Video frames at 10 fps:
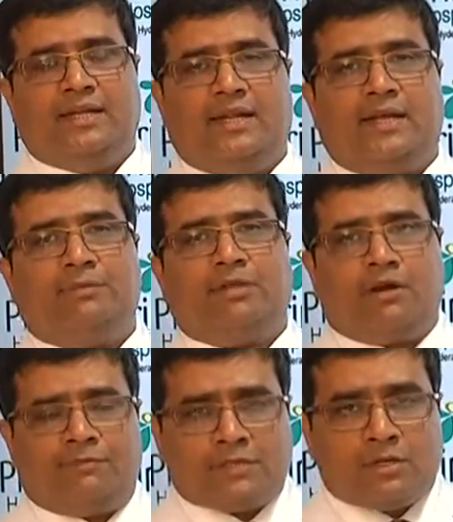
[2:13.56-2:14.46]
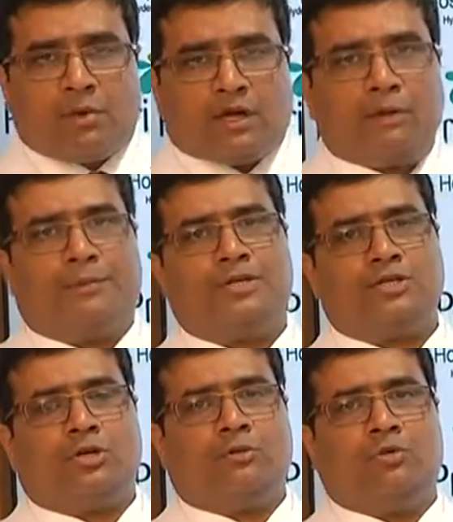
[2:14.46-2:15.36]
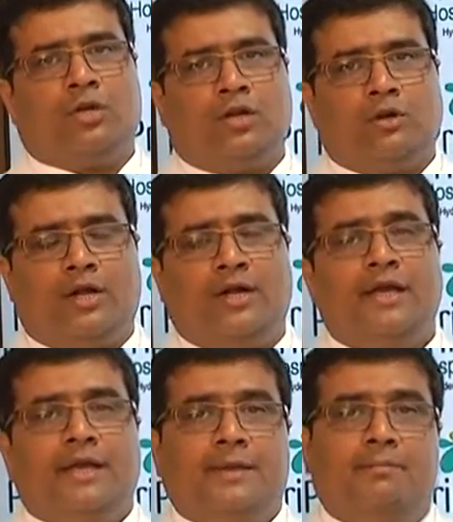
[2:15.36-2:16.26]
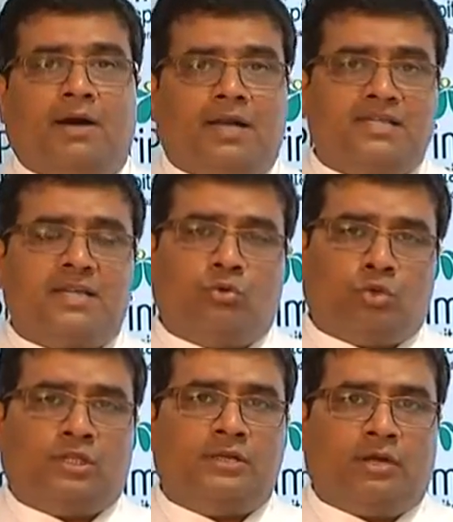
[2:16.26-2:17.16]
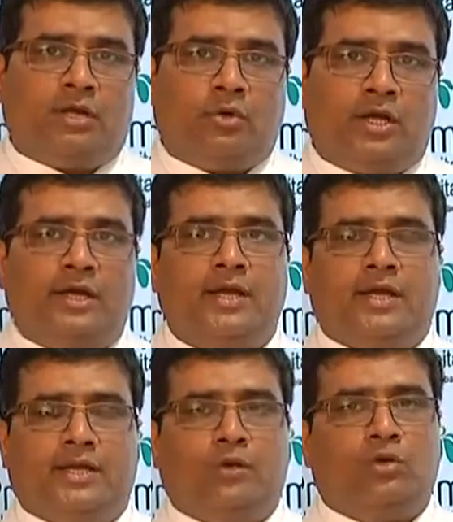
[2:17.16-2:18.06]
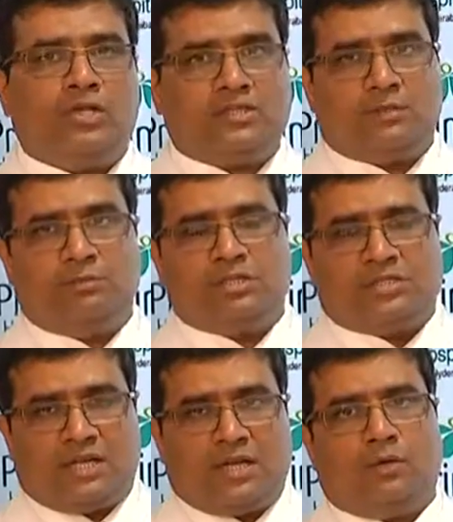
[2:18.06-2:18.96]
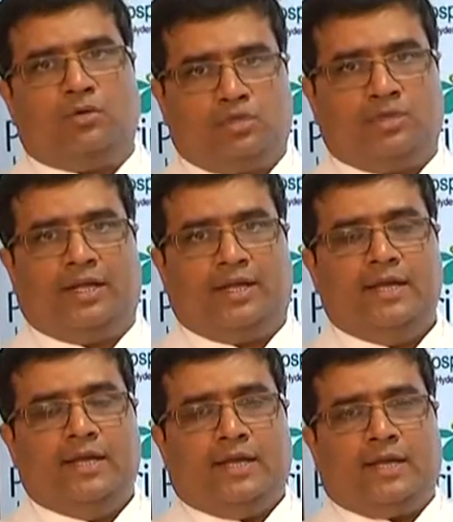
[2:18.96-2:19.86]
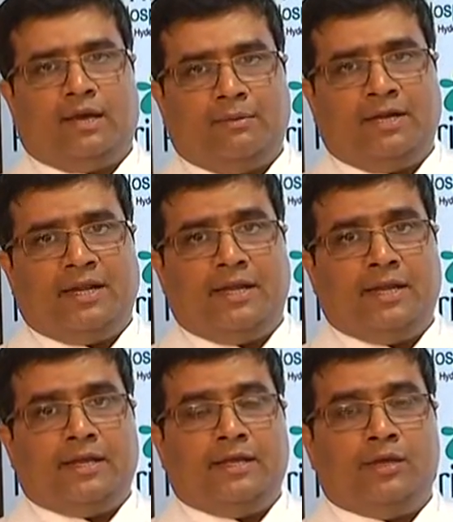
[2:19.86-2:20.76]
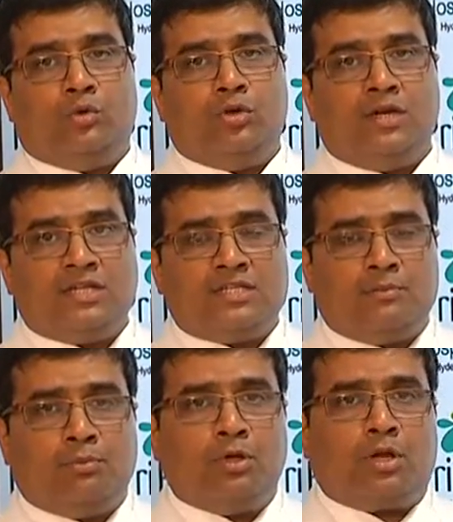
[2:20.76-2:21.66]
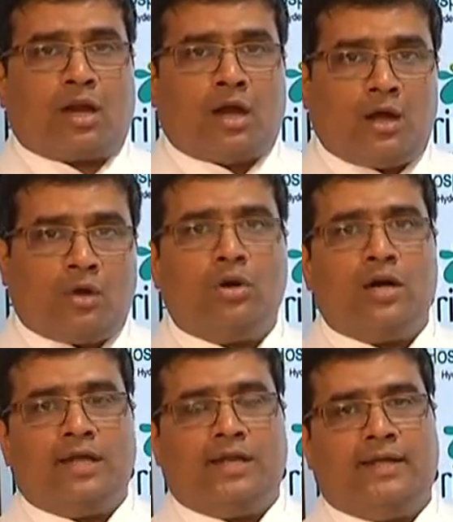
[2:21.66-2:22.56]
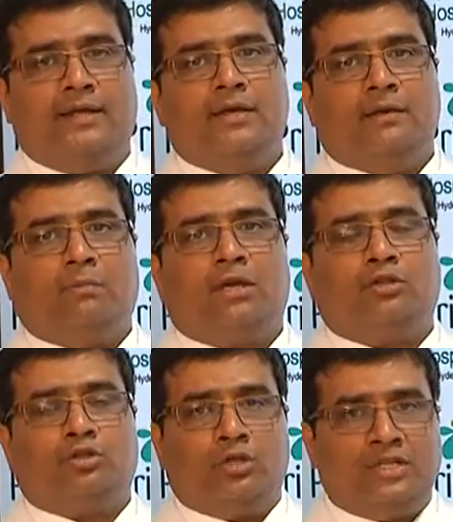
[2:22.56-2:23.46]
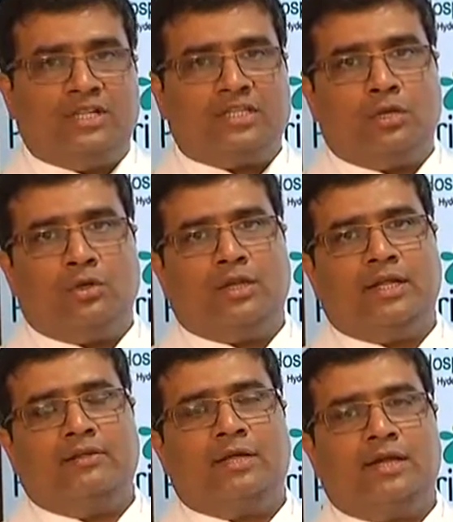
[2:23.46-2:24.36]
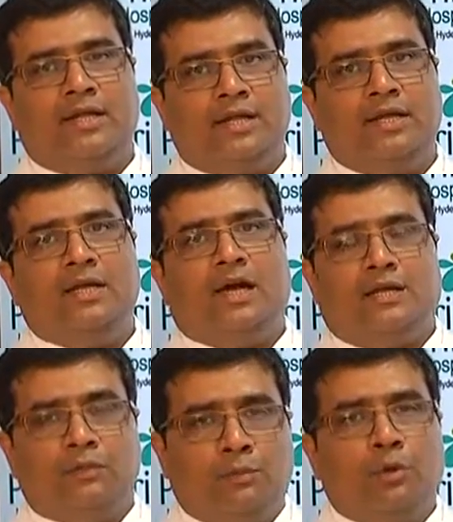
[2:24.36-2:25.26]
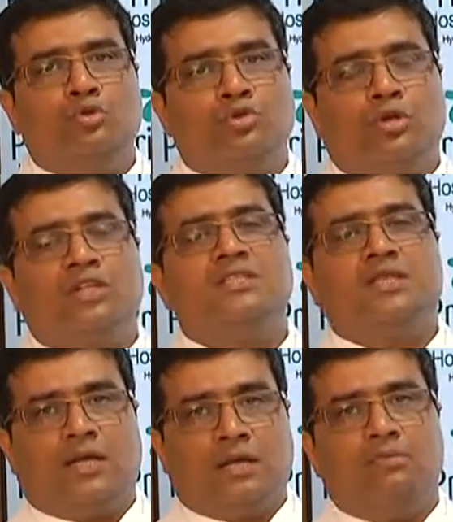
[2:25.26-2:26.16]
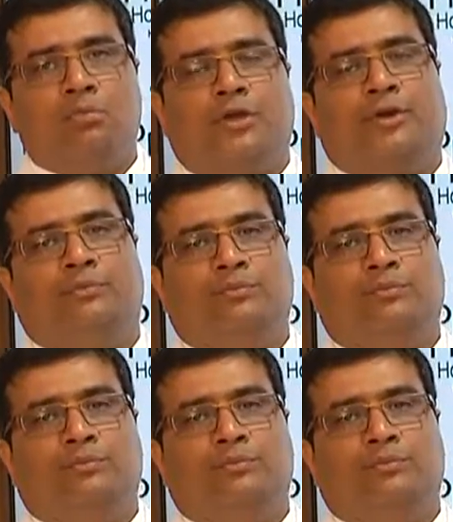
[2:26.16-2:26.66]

లేకపోతే ఆఫీస్లో వర్క్ ప్రెషర్ ఉండటం వల్ల కూడా ఈ మానసిక ఒత్తిడి వల్ల కూడా ఈ గుండె జబ్బులు చాలా వస్తున్నాయి కాబట్టి ఈ గుండె జబ్బులు రాకుండానే మనం తొలి దశలోనే దాన్ని అదుపులో ఉంచుకోవడం చాలా ముఖ్యం